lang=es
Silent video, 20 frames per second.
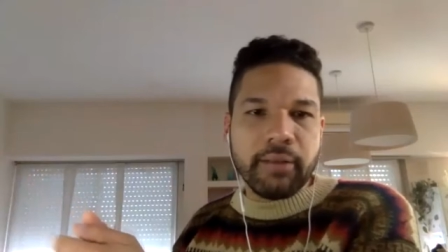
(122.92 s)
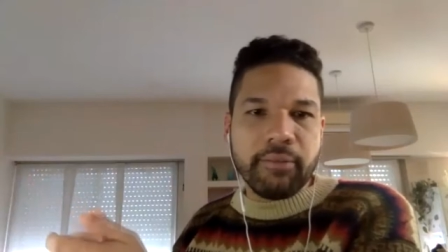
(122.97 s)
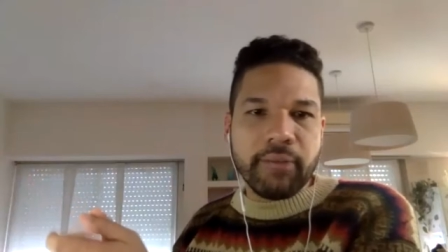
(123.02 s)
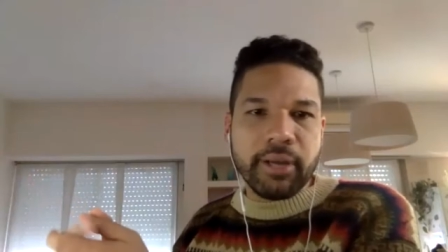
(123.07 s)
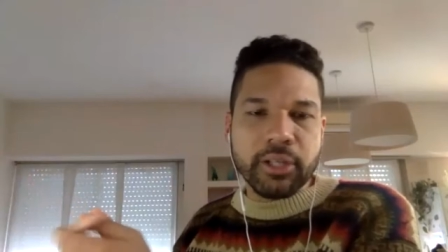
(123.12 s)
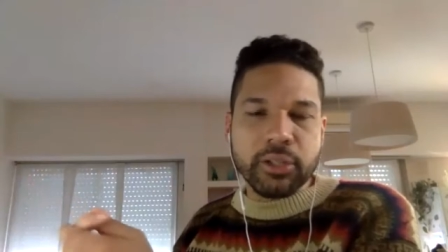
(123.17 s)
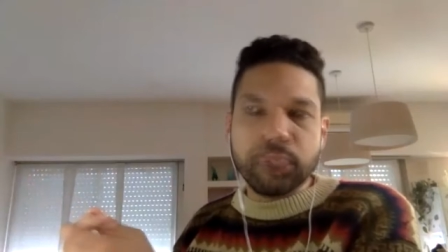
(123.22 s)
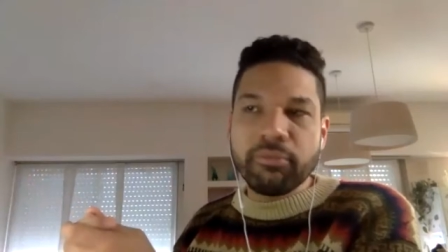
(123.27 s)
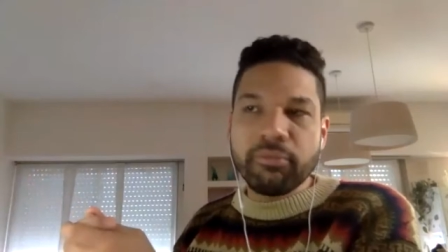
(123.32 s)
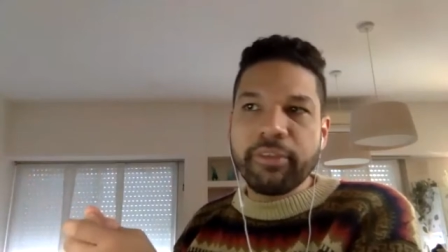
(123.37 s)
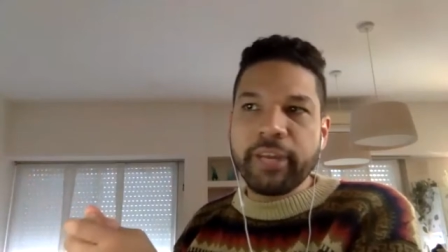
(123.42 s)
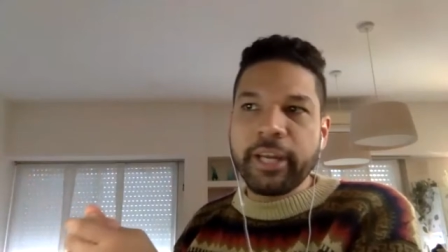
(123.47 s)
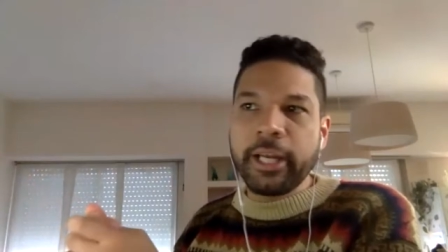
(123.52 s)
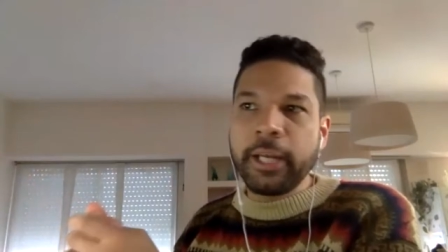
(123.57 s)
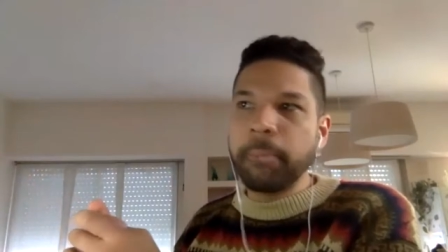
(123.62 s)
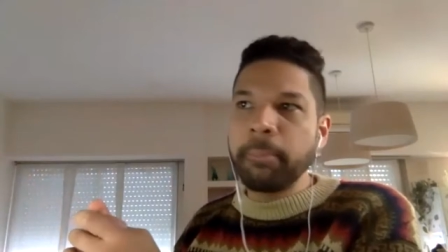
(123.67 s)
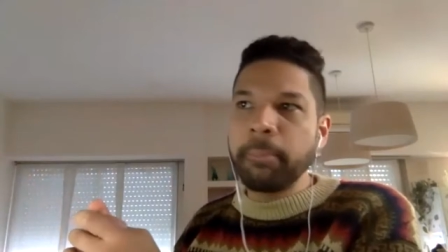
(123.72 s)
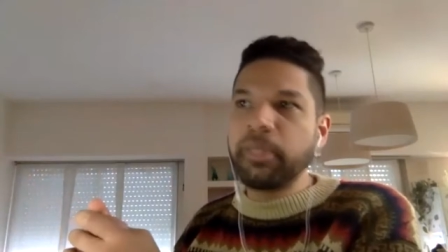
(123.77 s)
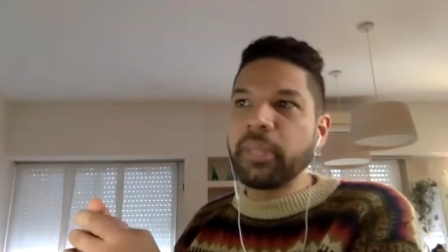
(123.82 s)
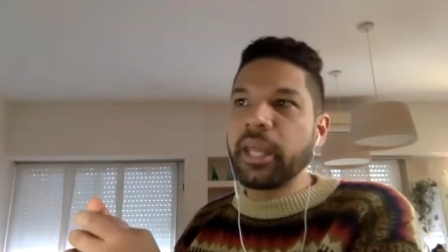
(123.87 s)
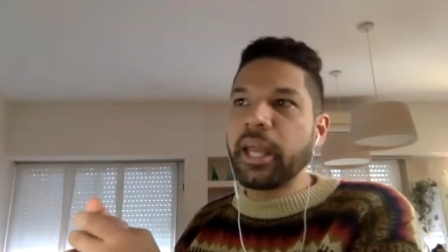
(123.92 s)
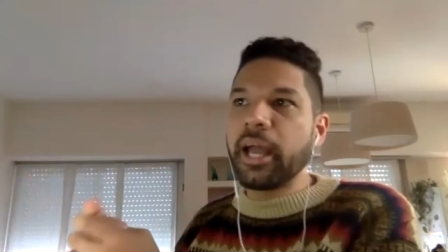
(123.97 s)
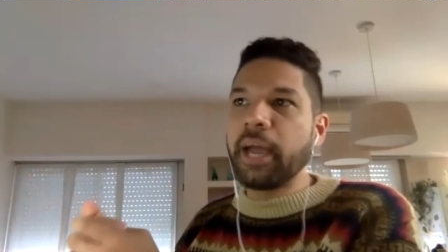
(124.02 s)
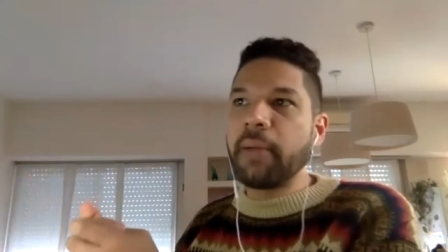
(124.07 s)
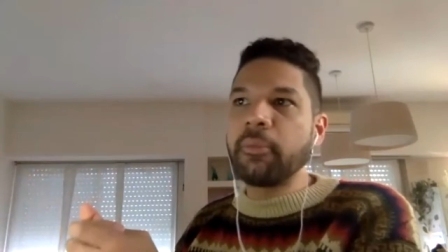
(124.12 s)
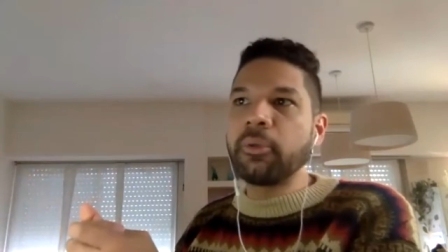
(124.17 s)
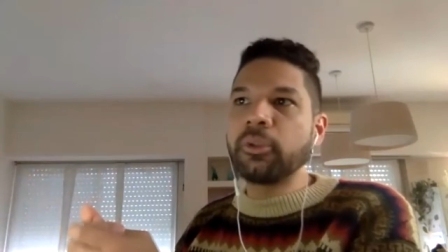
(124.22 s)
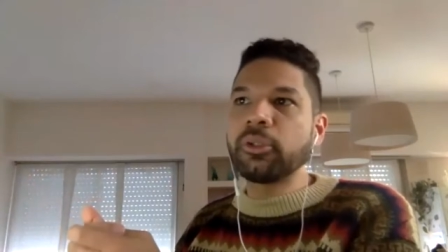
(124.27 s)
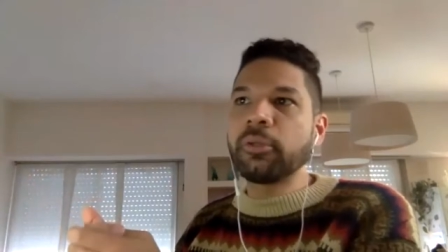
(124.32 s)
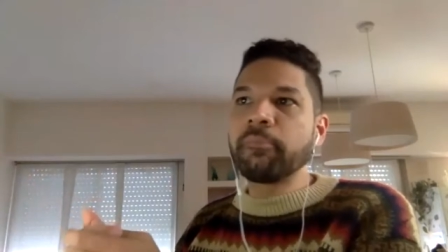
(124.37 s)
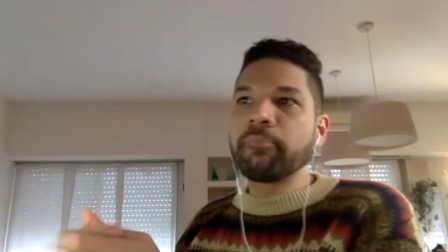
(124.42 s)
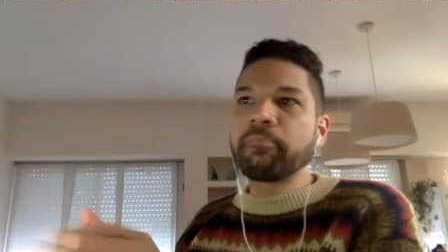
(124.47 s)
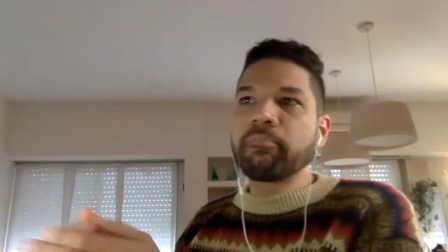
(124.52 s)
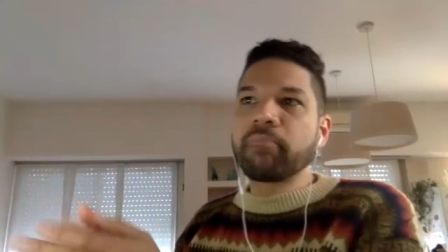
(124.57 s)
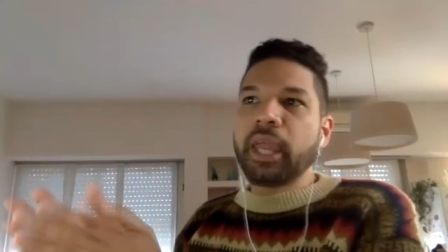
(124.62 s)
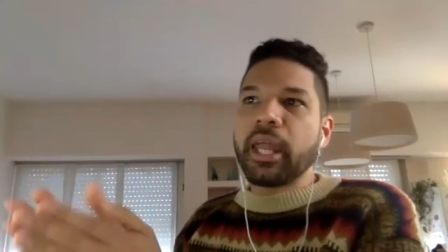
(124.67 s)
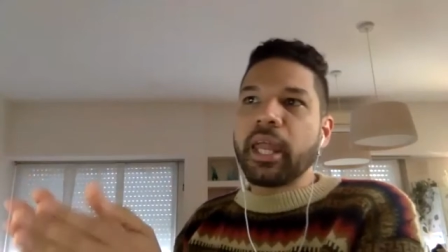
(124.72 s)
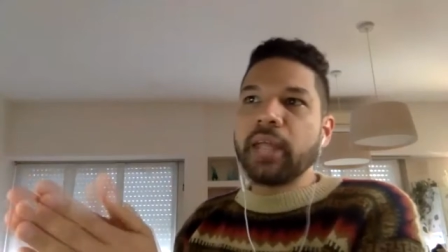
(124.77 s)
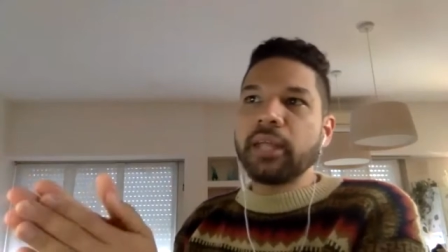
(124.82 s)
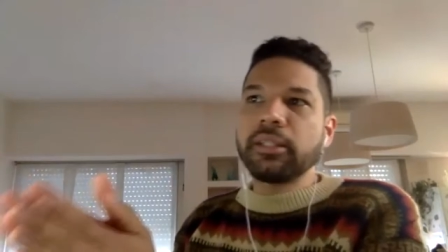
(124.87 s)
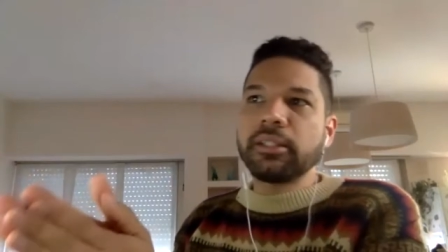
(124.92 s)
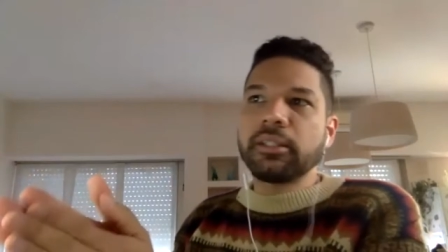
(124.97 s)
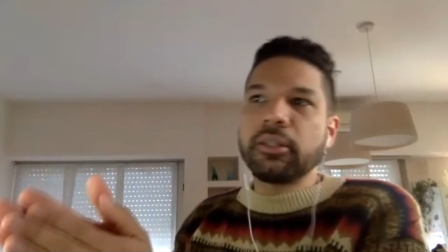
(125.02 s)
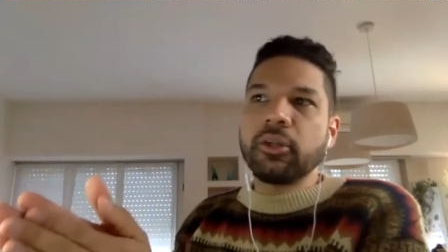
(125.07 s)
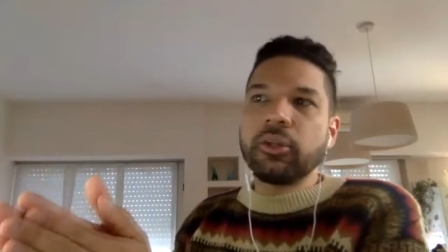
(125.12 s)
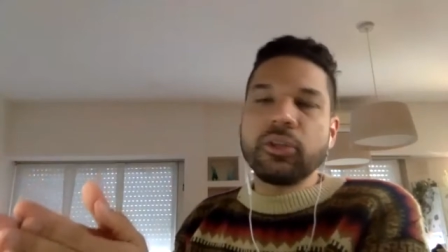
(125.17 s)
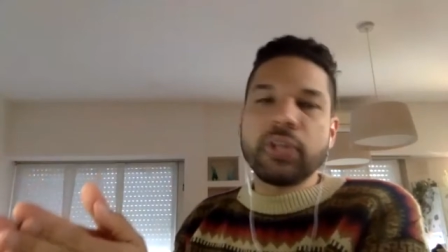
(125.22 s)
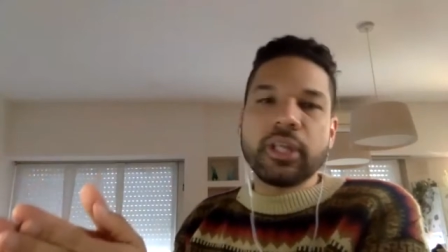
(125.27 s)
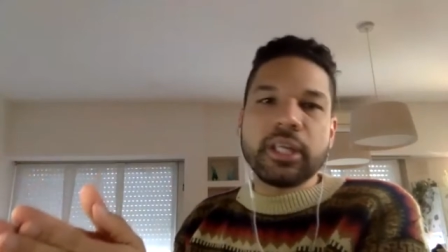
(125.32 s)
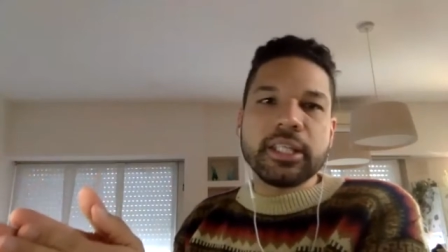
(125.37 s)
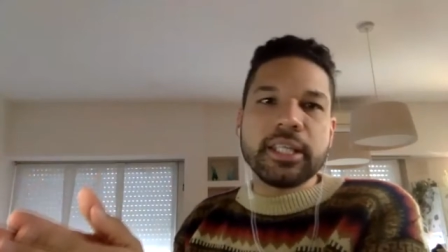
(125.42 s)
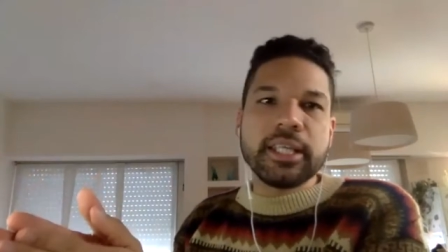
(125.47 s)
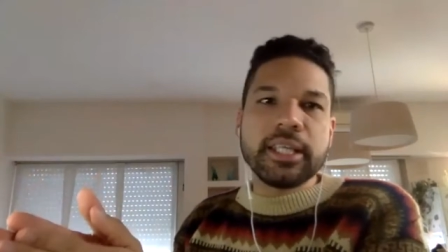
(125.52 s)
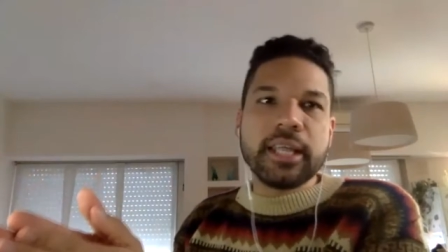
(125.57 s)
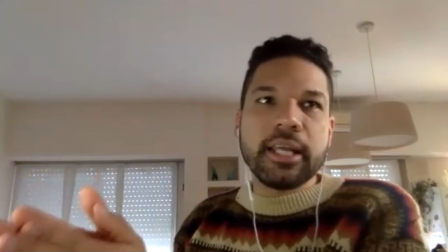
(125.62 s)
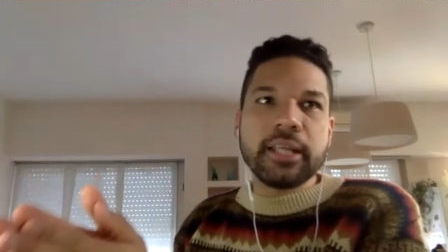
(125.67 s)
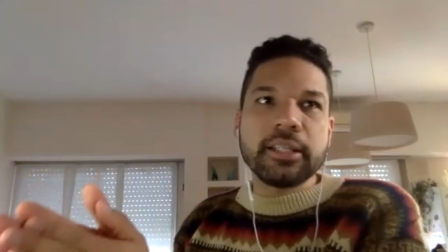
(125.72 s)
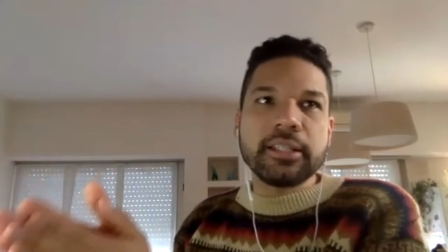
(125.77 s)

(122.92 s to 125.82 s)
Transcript: fashion film, digamos, es donde